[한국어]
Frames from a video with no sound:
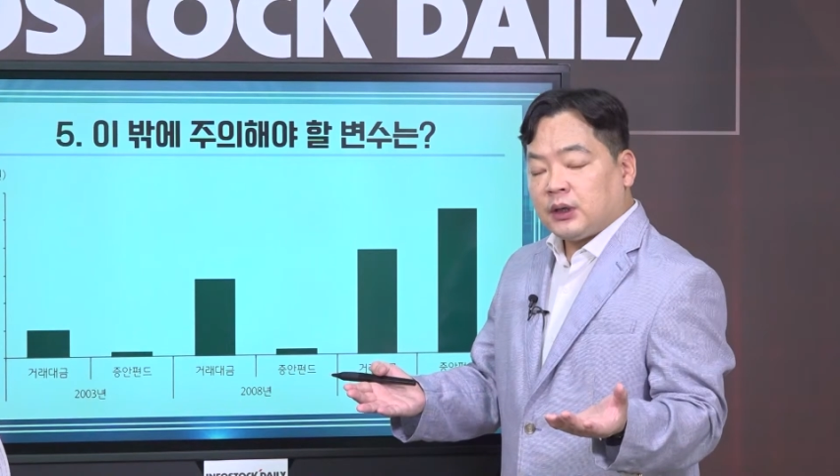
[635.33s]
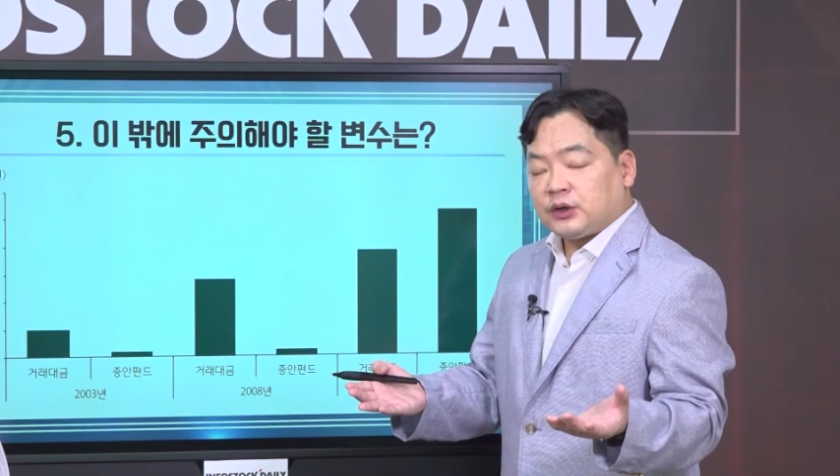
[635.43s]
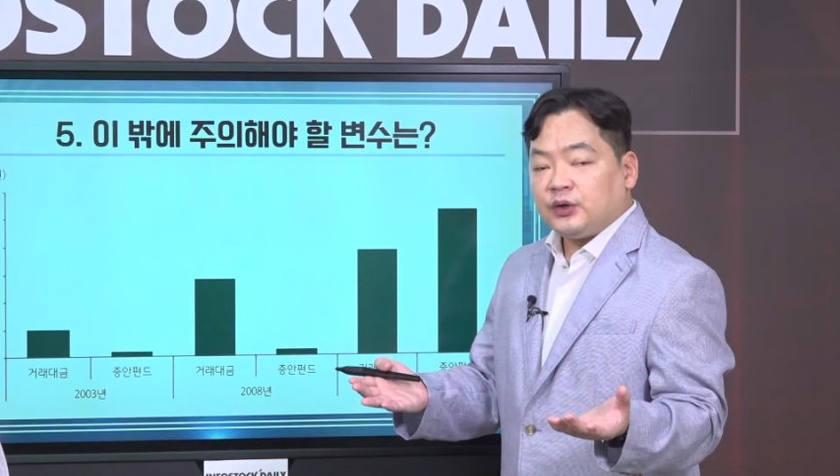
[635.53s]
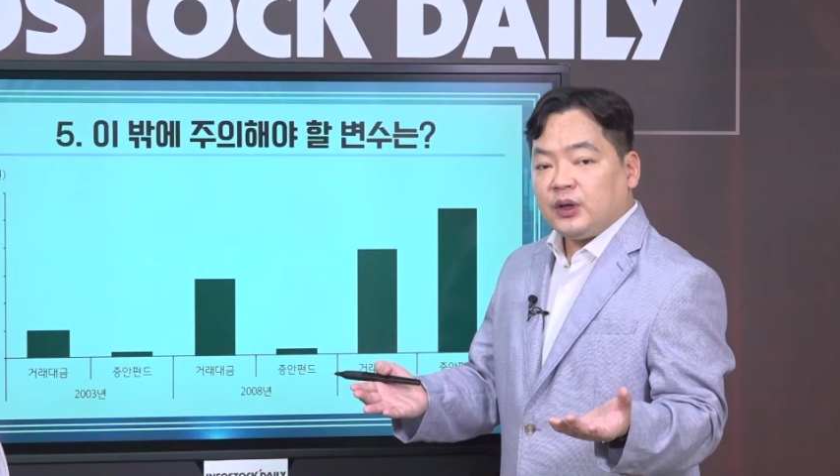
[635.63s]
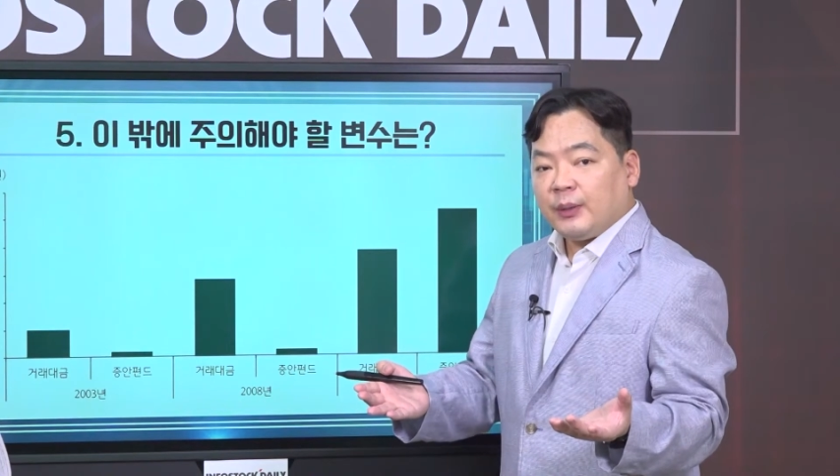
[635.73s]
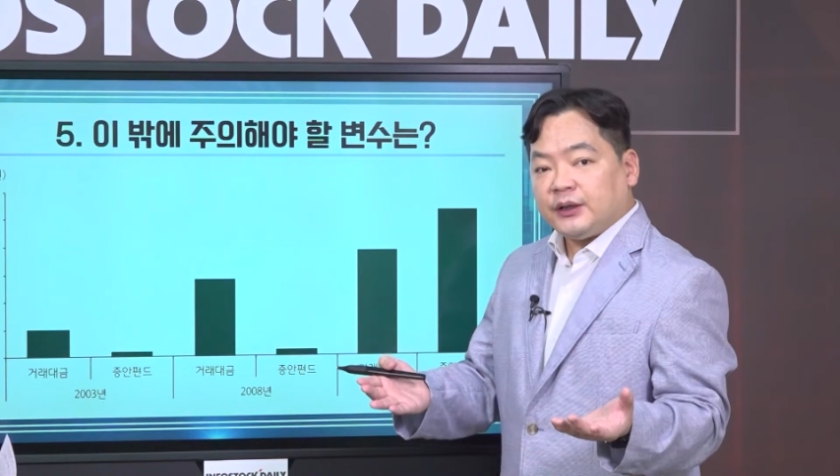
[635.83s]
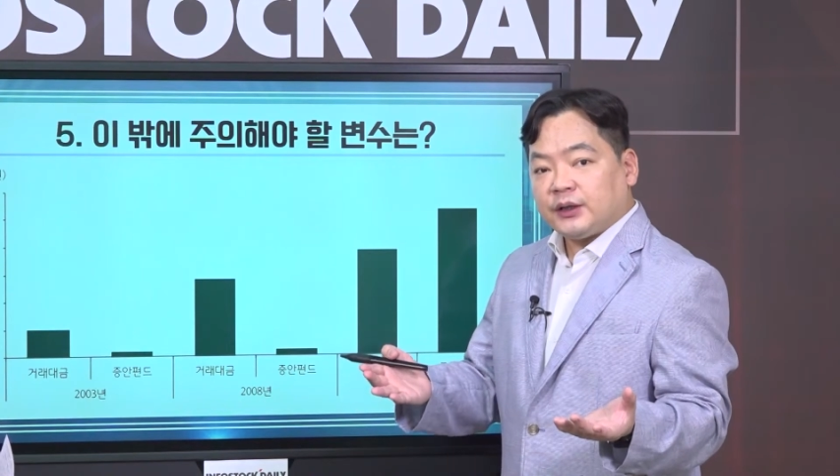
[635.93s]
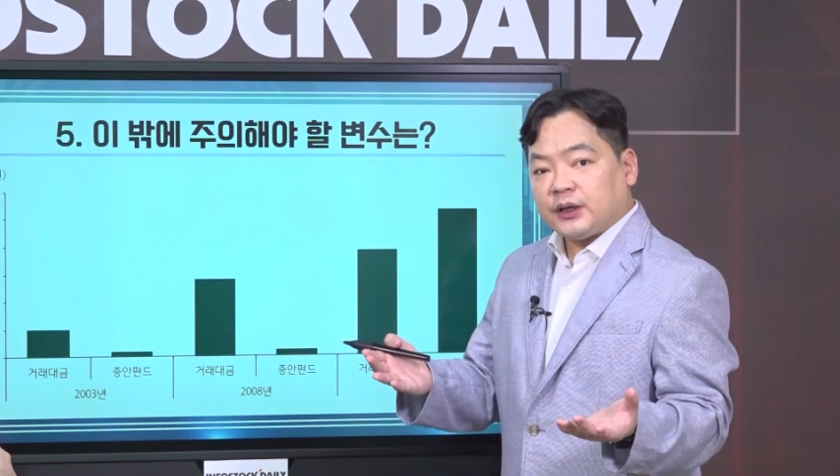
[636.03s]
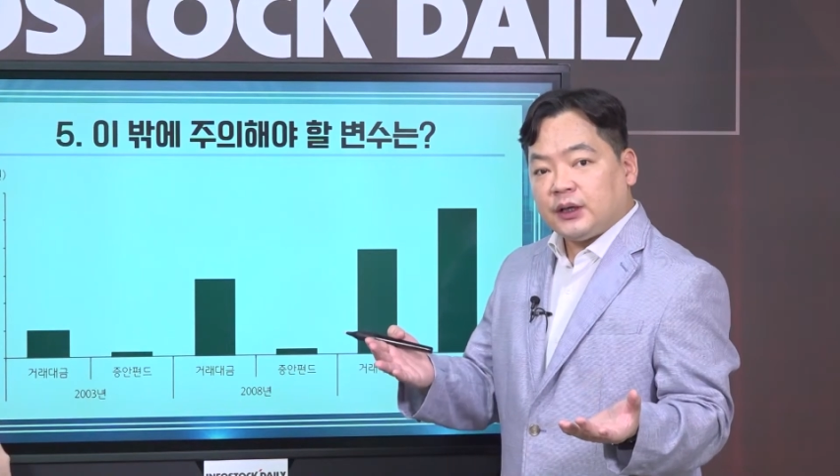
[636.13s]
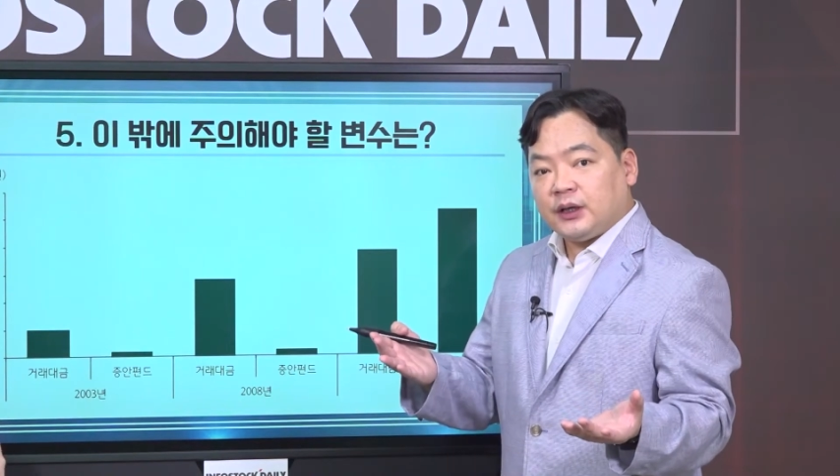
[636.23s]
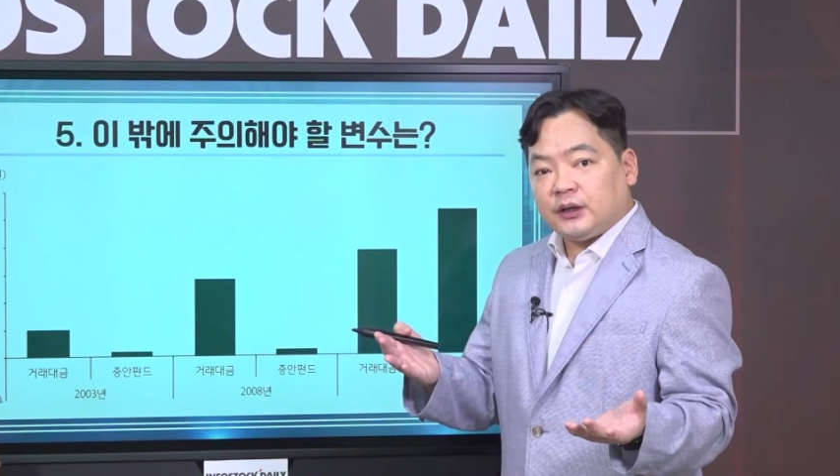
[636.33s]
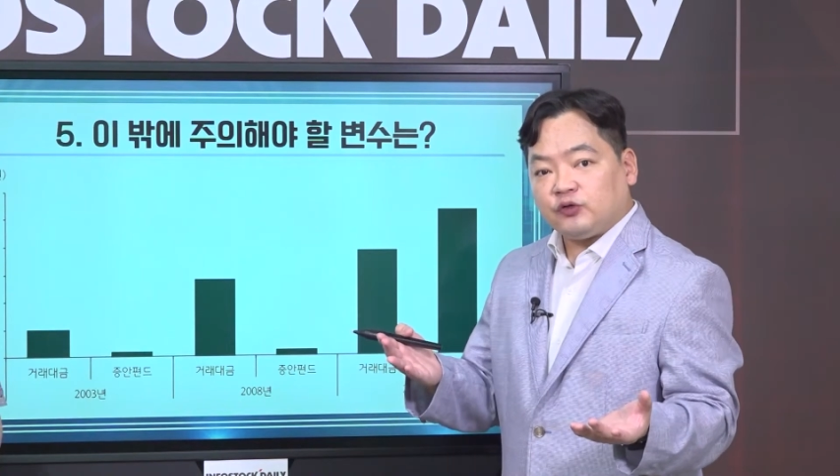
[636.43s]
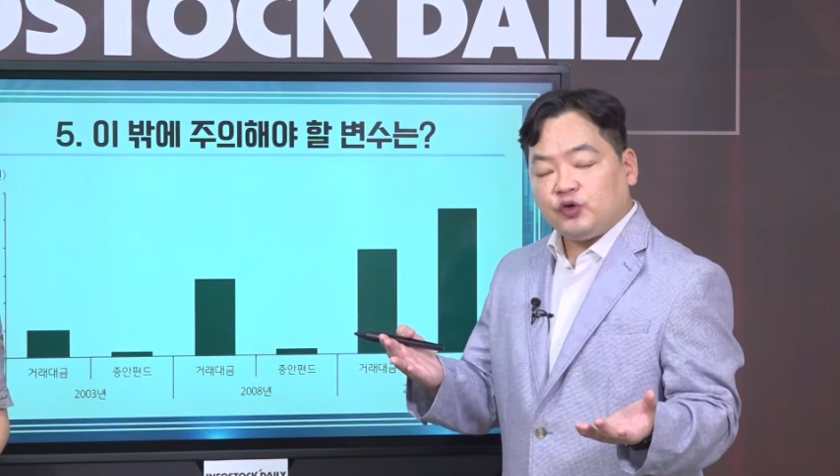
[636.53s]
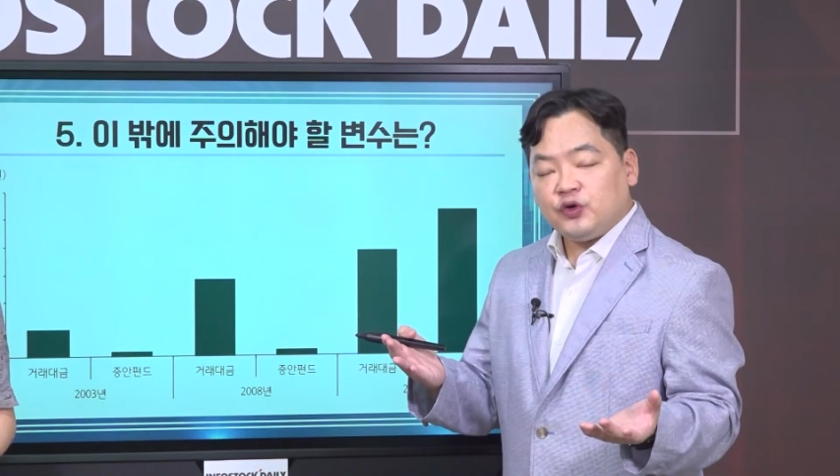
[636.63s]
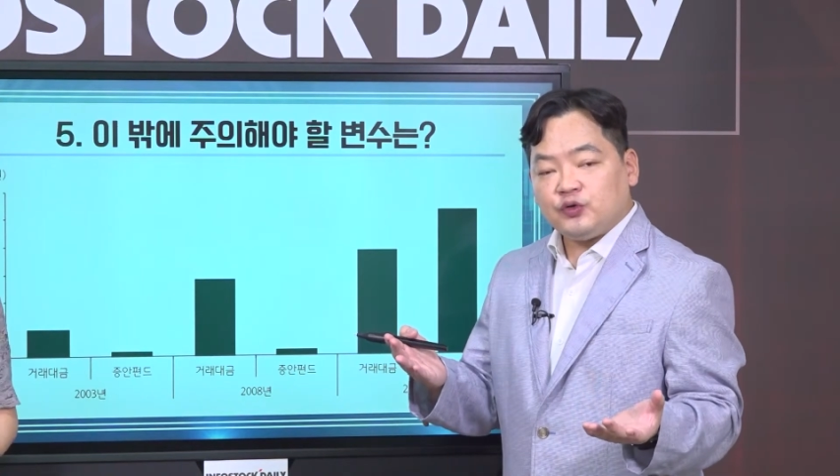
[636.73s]
그런데 만약에
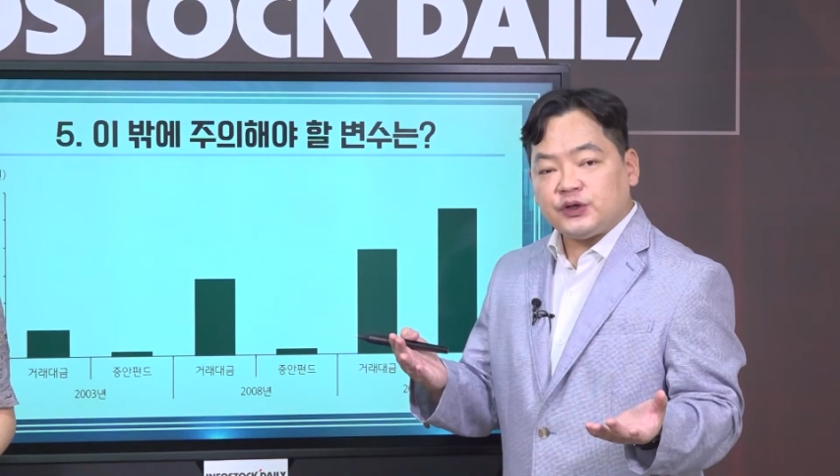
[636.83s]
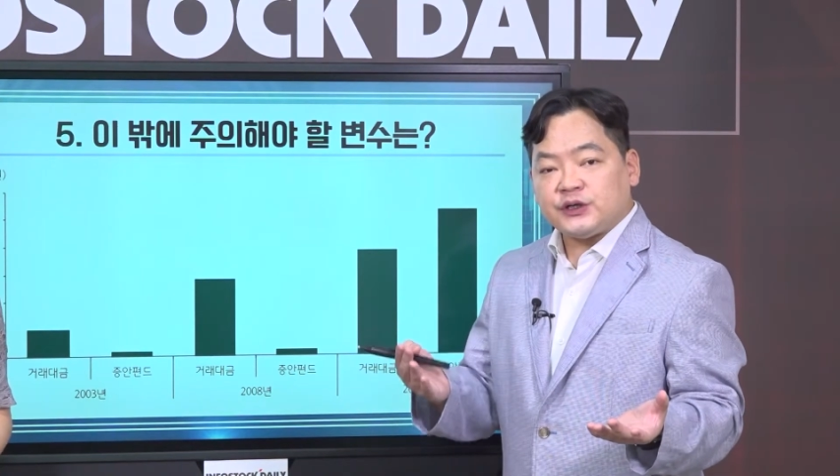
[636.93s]
수익률이